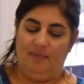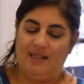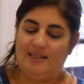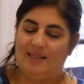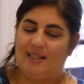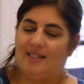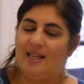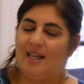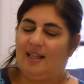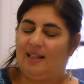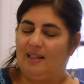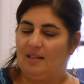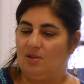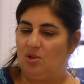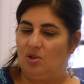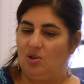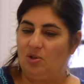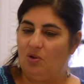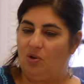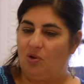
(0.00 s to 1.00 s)
más allá de que
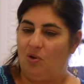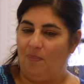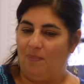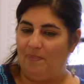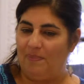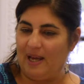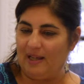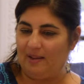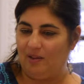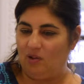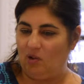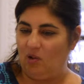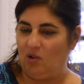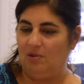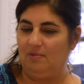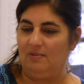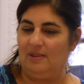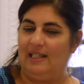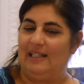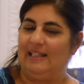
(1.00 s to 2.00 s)
yo no
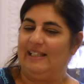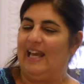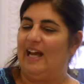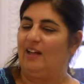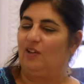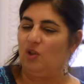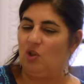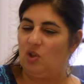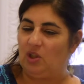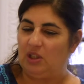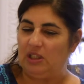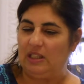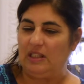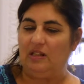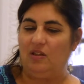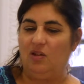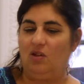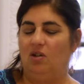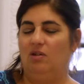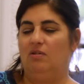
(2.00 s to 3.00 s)
comparto el
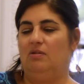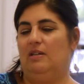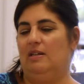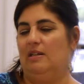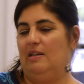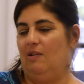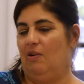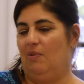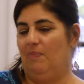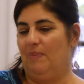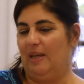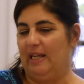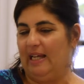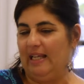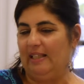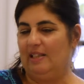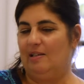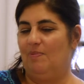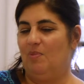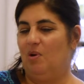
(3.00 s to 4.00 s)
diagnóstico y los
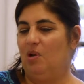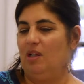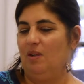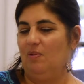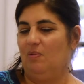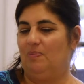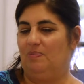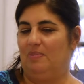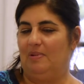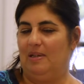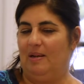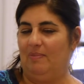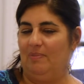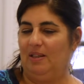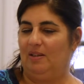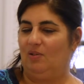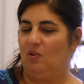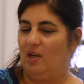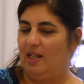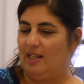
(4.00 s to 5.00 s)
mecanismos que
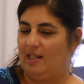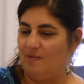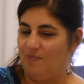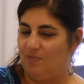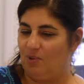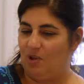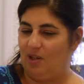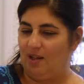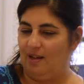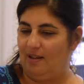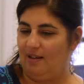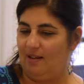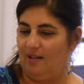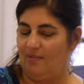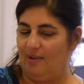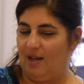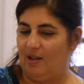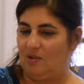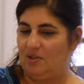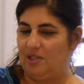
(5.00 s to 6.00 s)
implementó el equipo
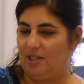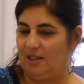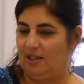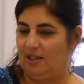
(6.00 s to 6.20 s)
del Banco